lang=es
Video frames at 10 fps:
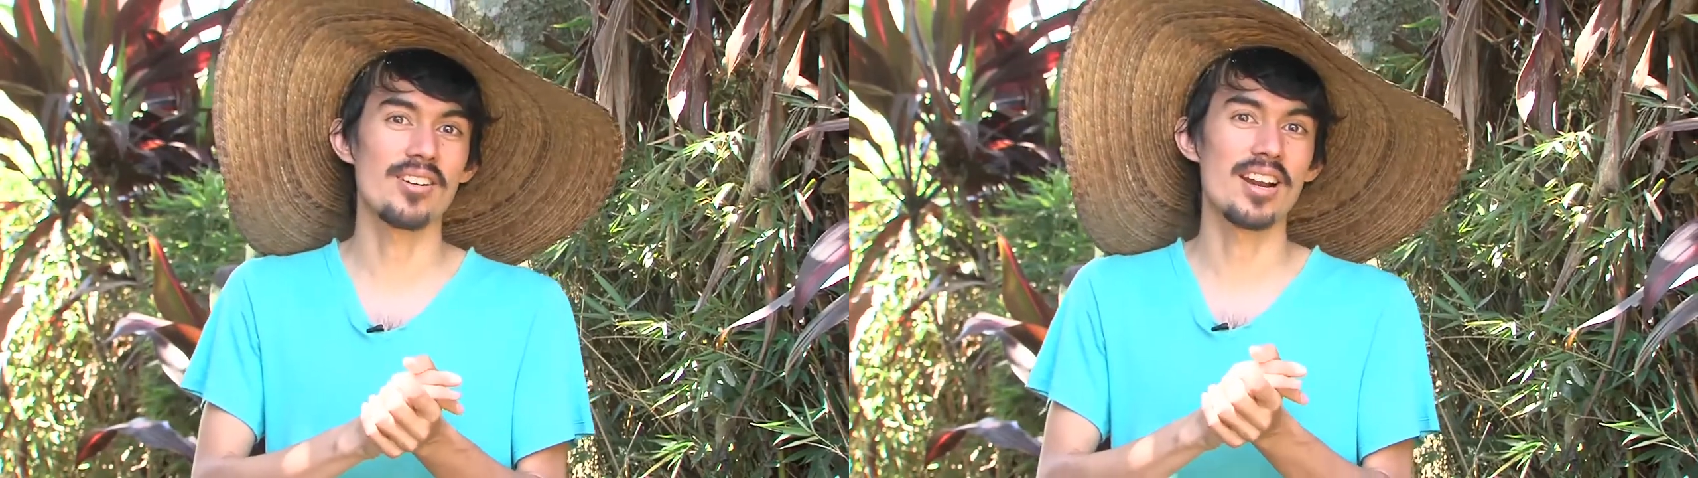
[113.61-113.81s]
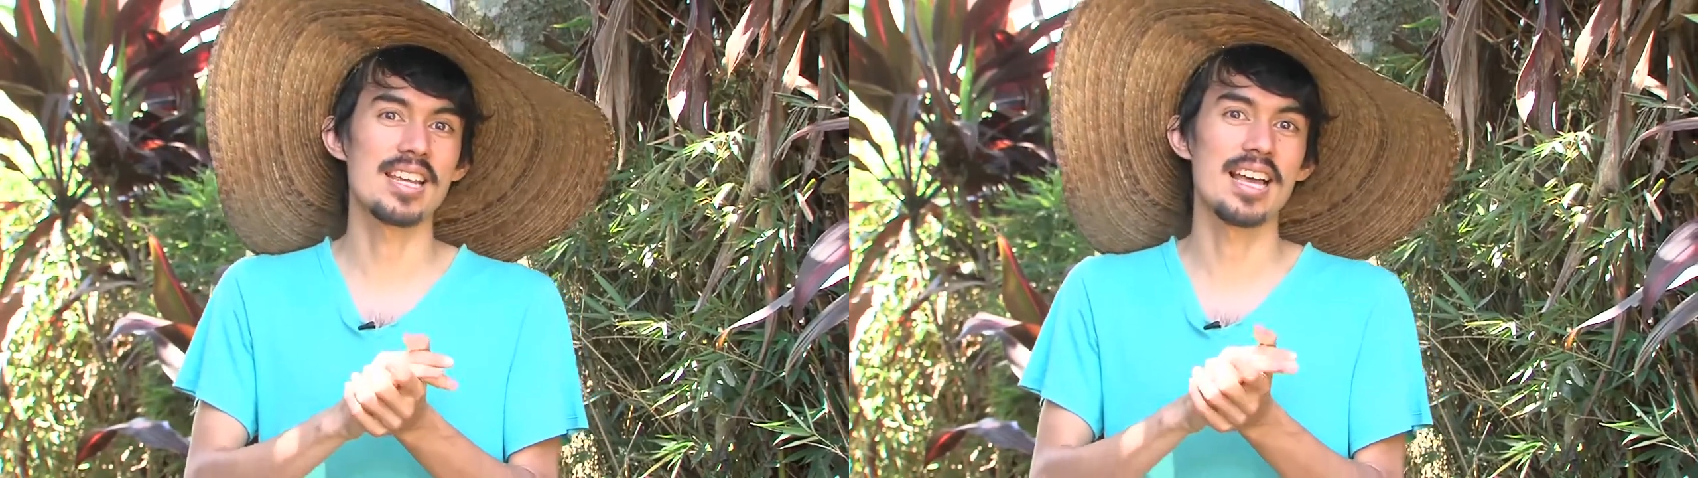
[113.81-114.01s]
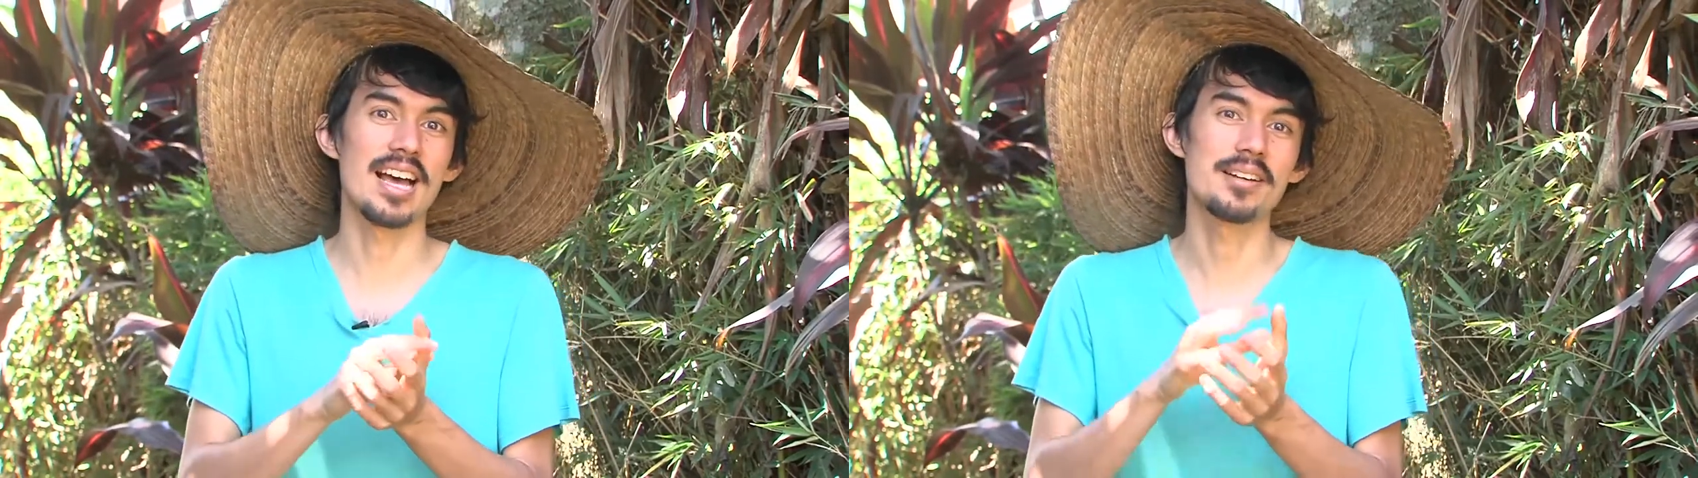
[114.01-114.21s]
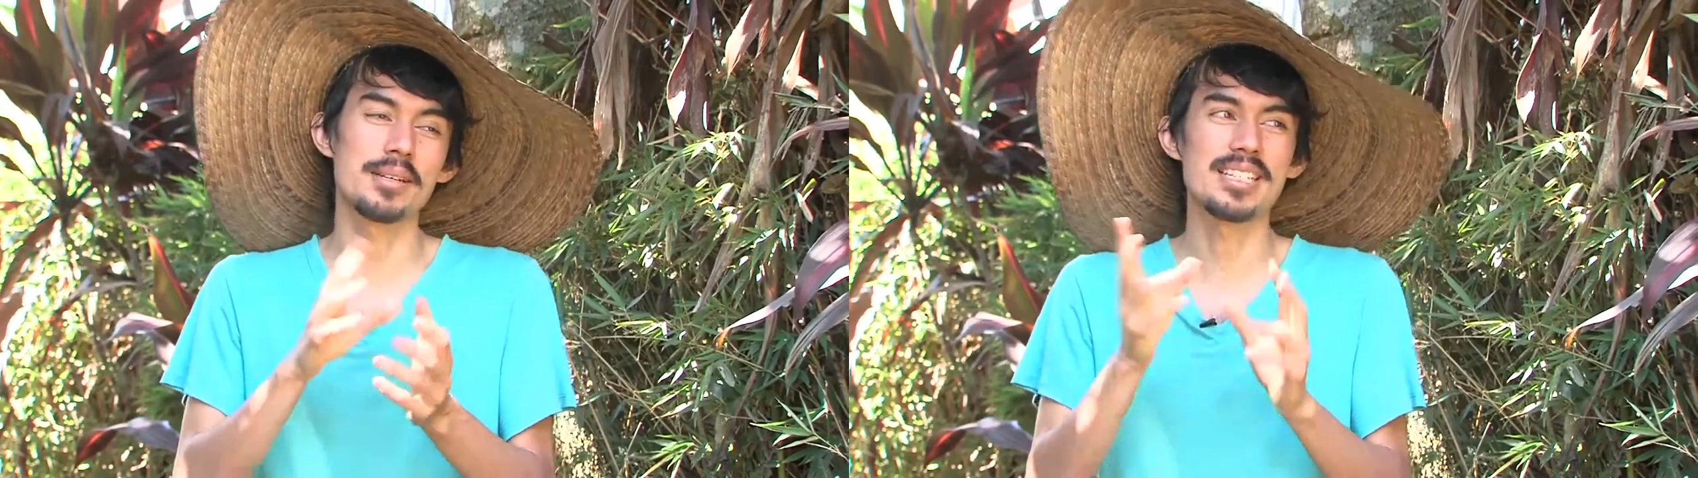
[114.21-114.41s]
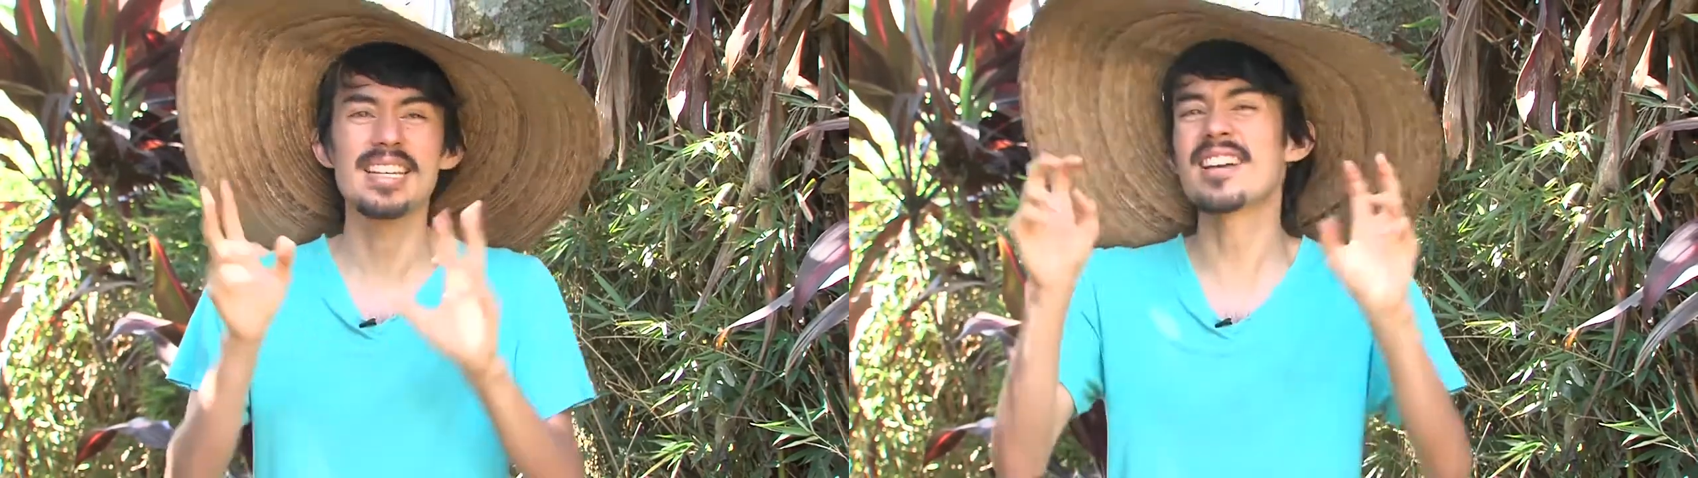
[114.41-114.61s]
en
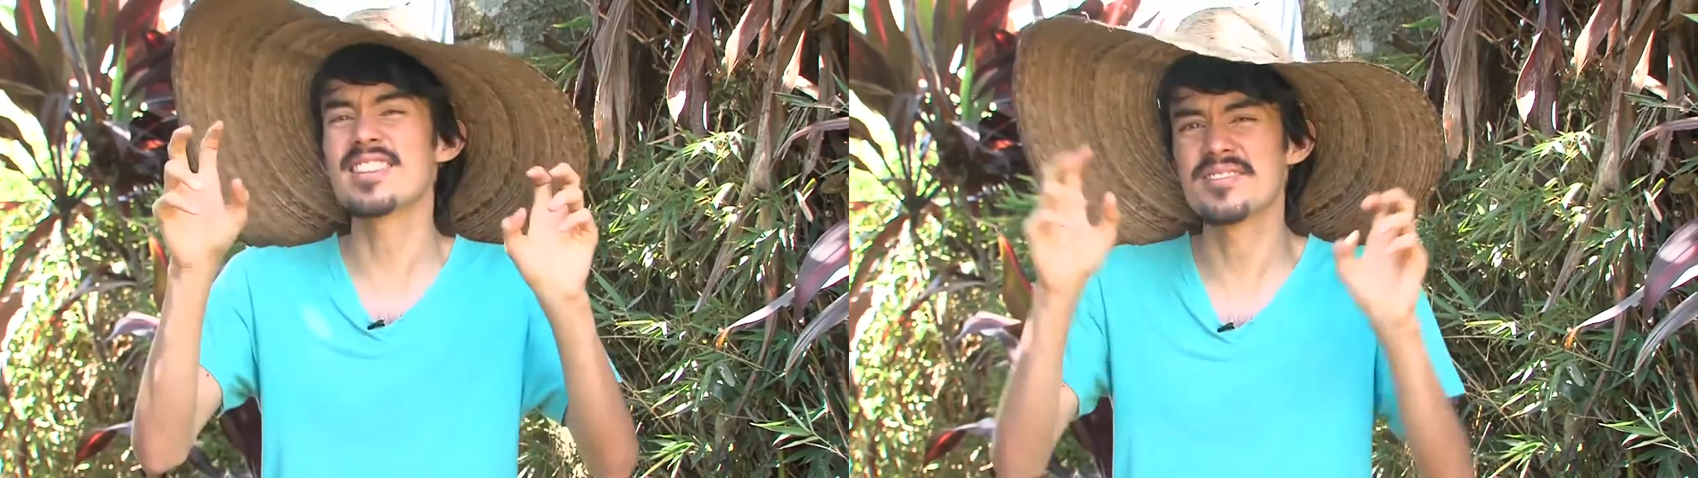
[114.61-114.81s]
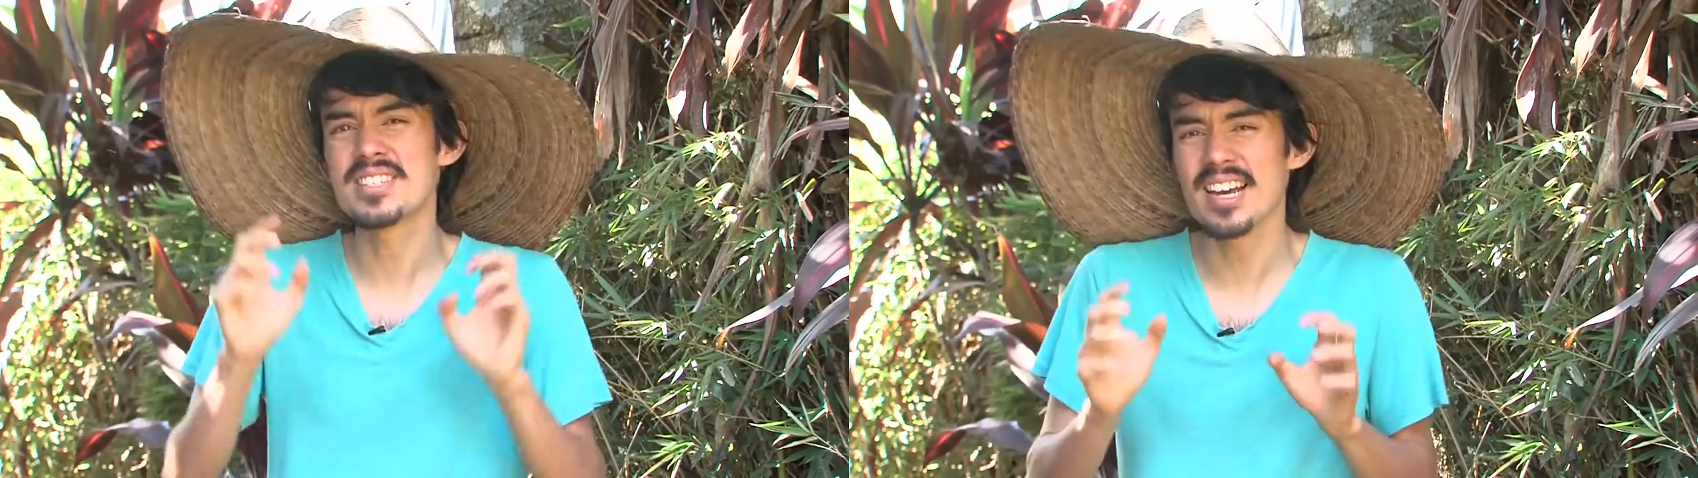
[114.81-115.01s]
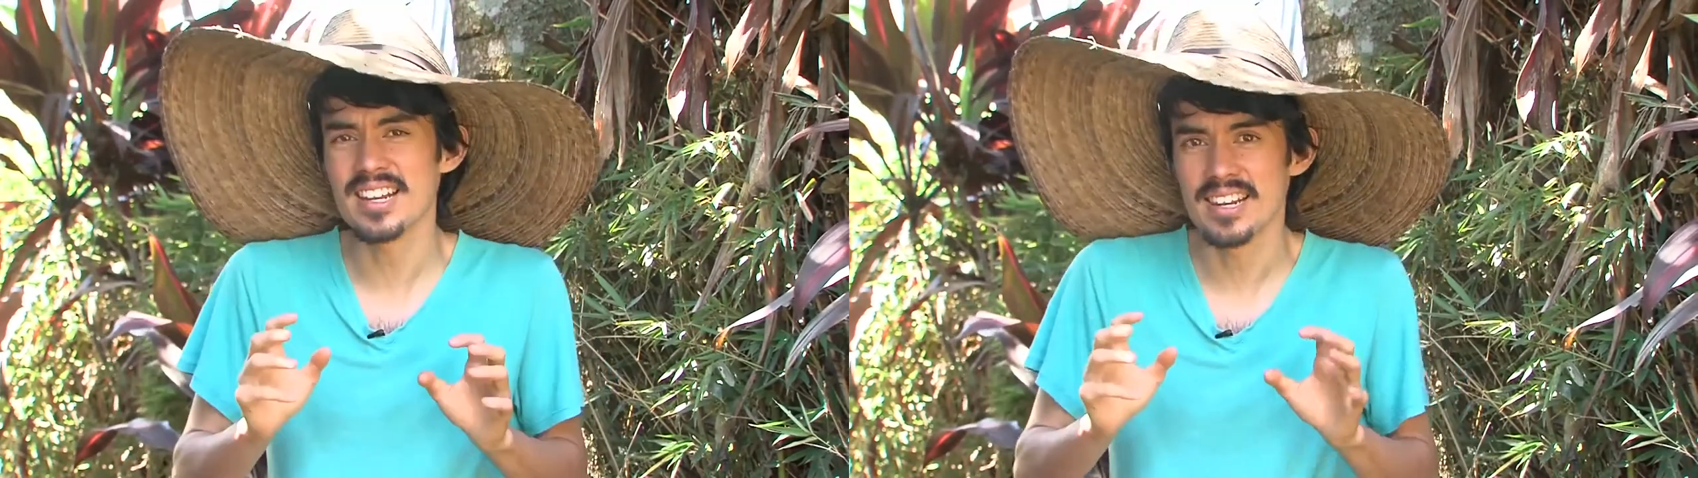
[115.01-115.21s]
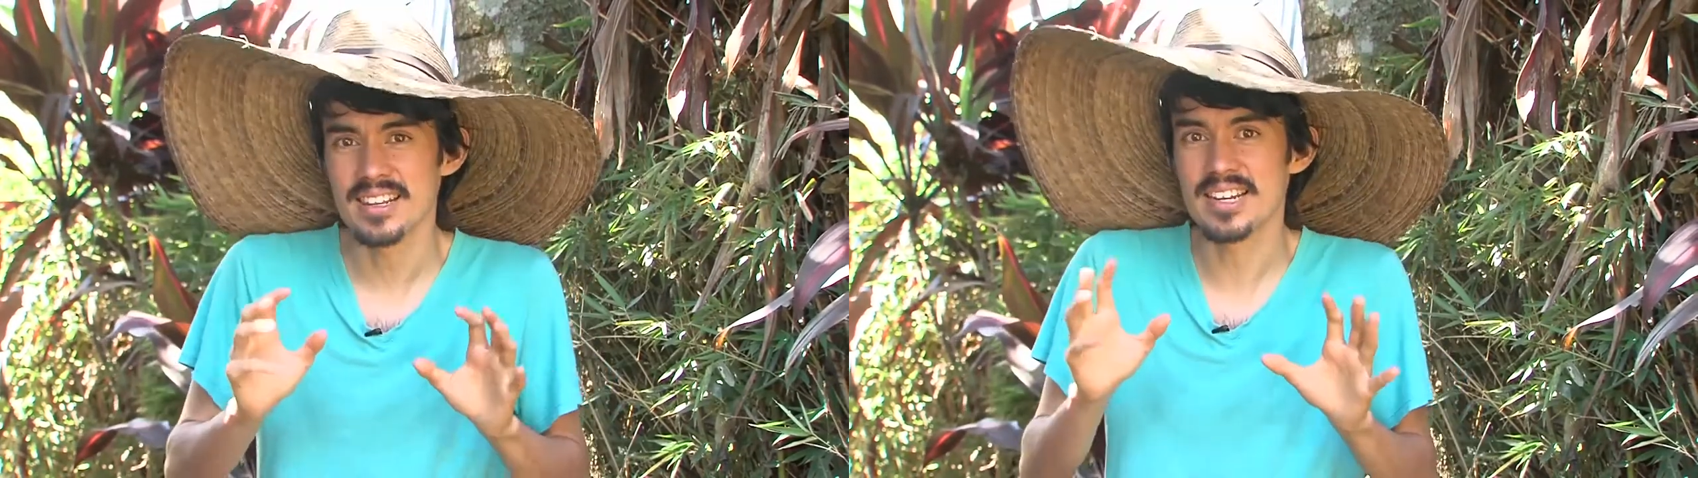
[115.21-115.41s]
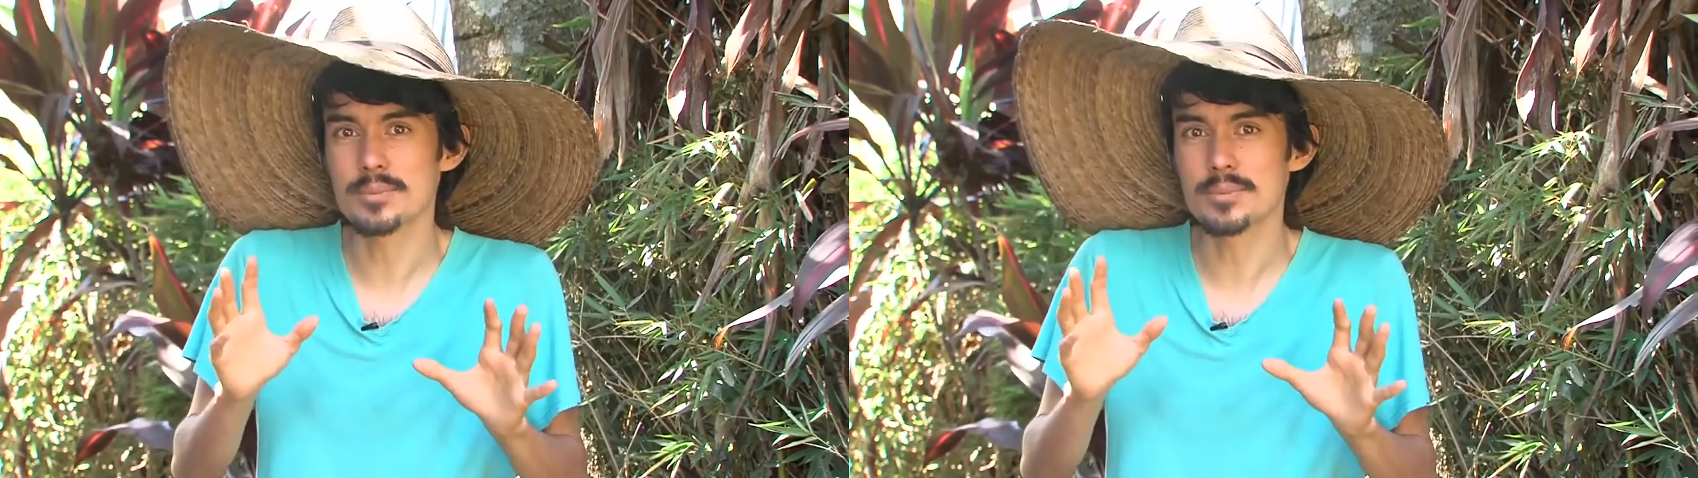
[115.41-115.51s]
realidad es artificial,